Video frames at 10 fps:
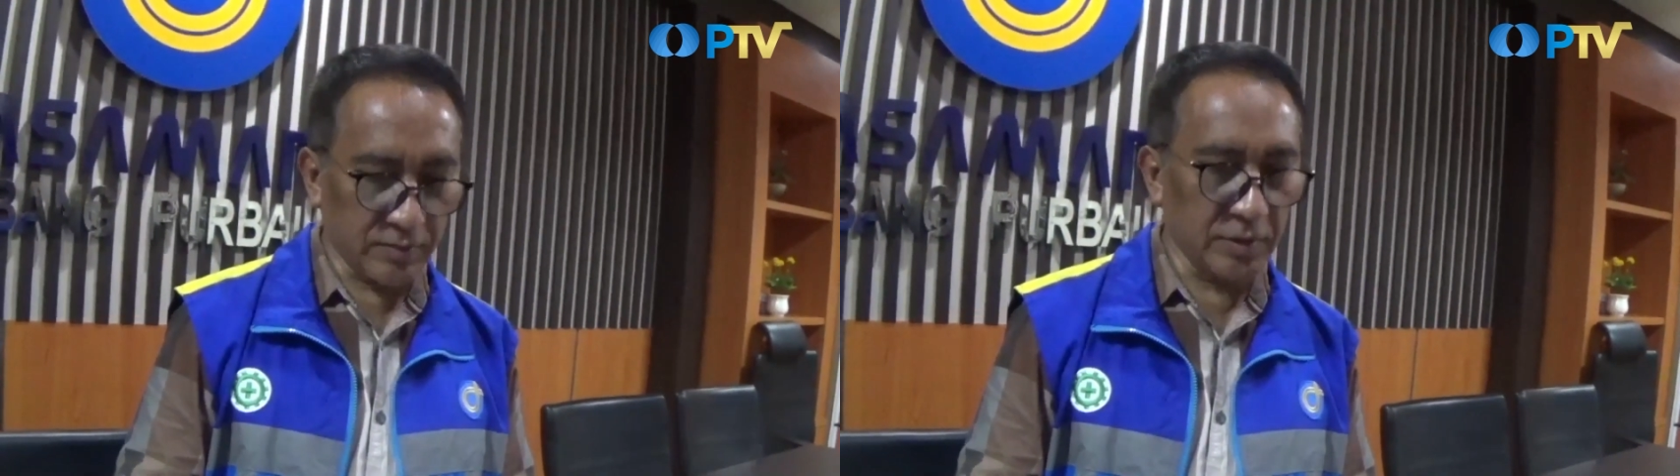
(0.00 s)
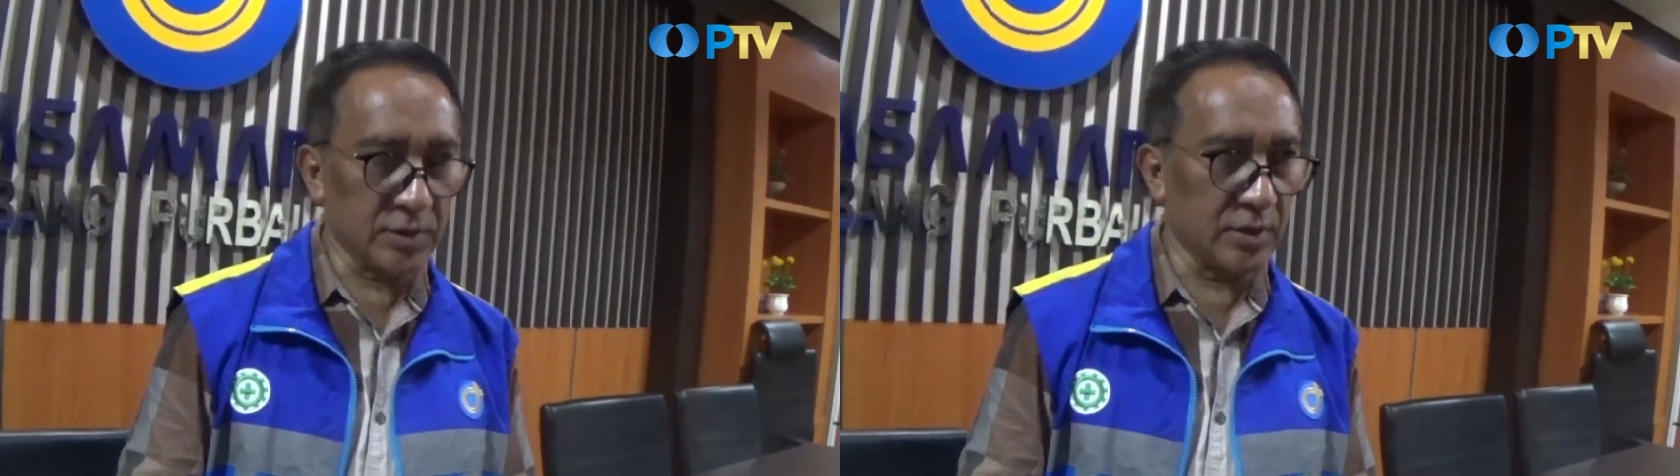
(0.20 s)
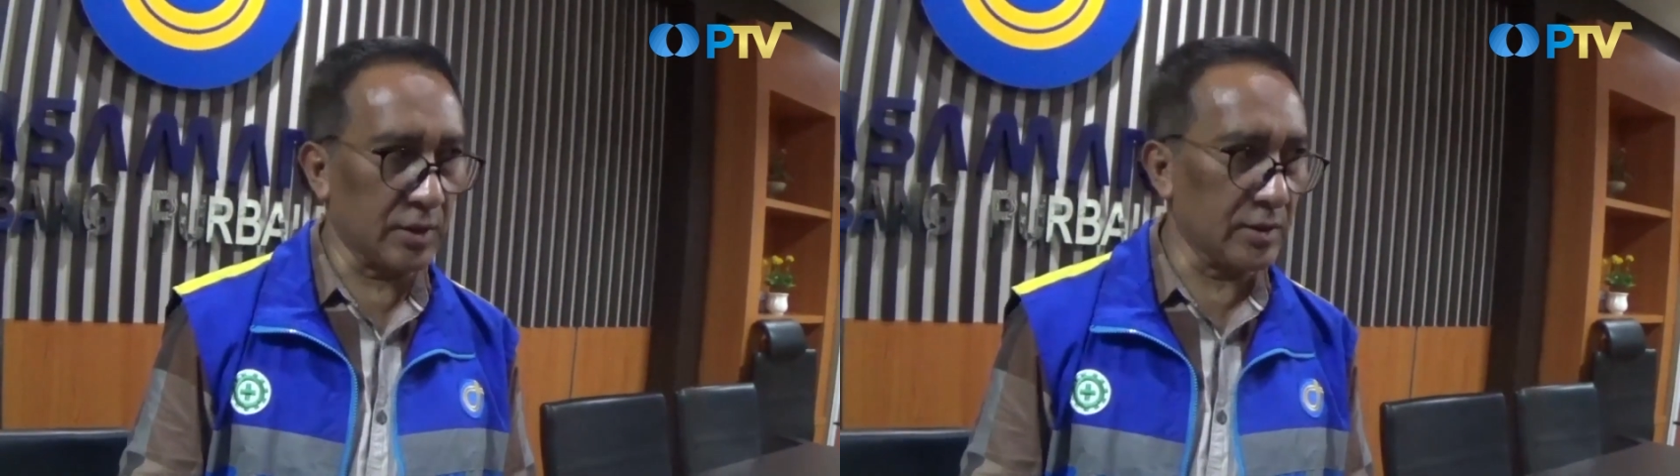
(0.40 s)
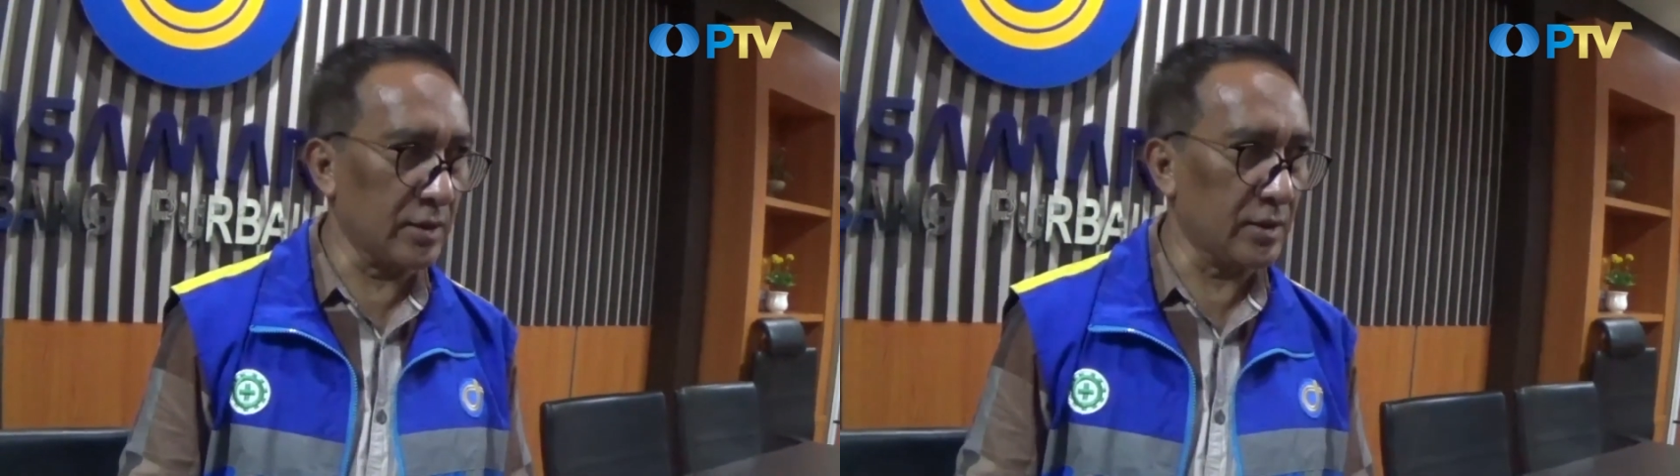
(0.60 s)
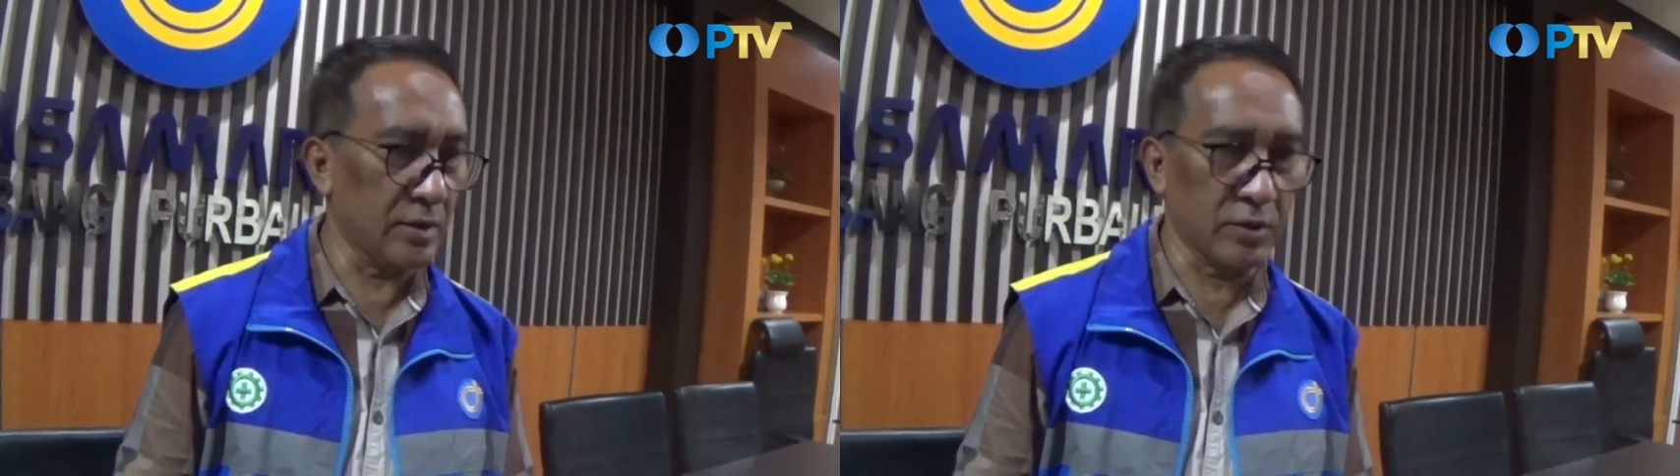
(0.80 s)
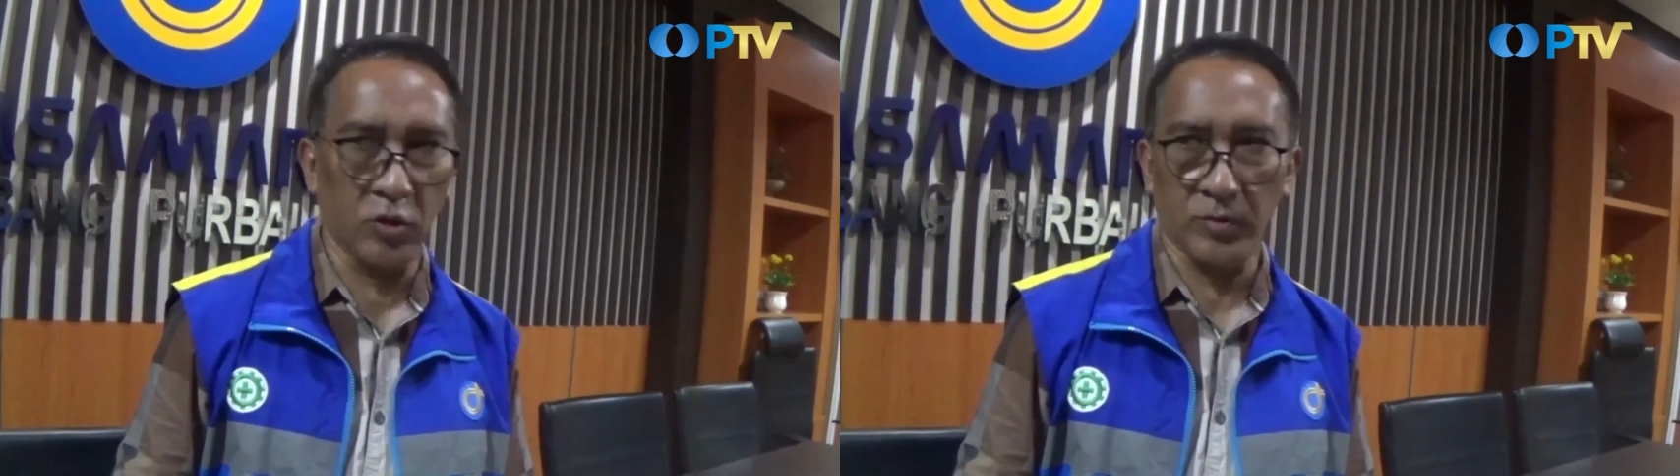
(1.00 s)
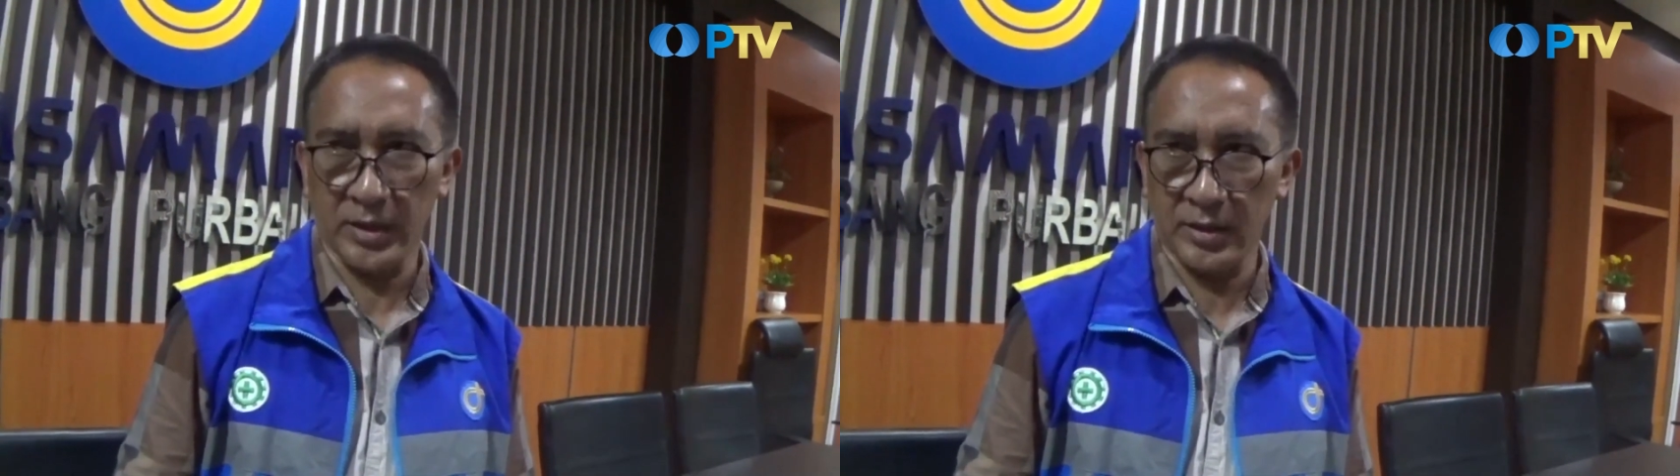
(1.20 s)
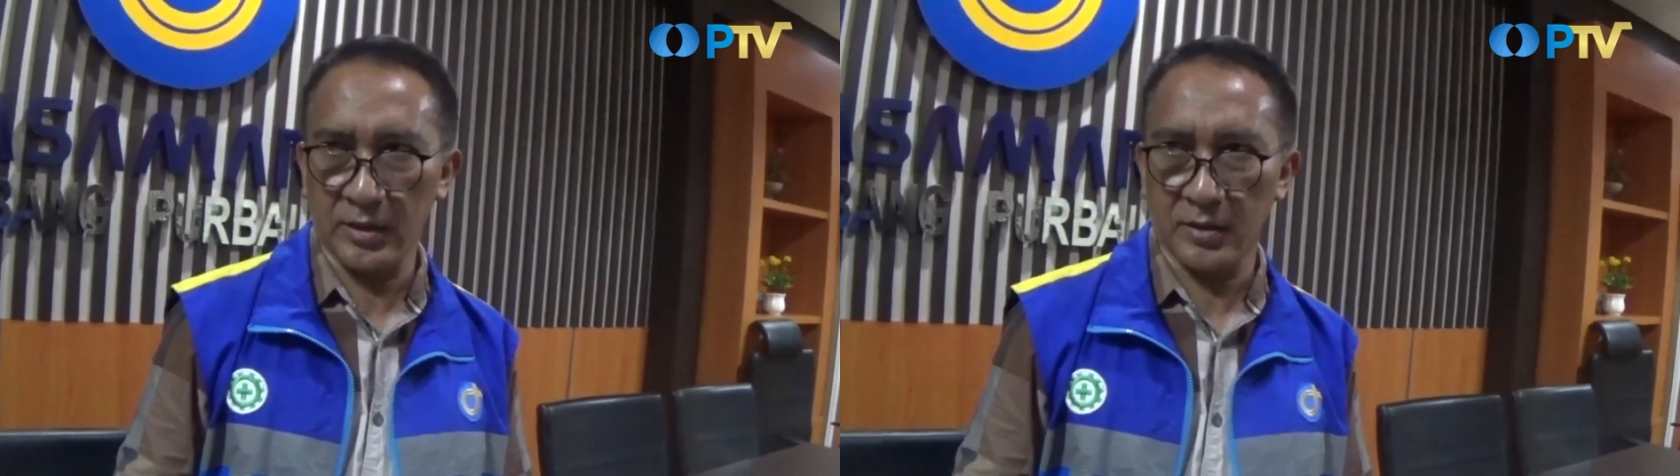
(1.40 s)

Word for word: masih normal ya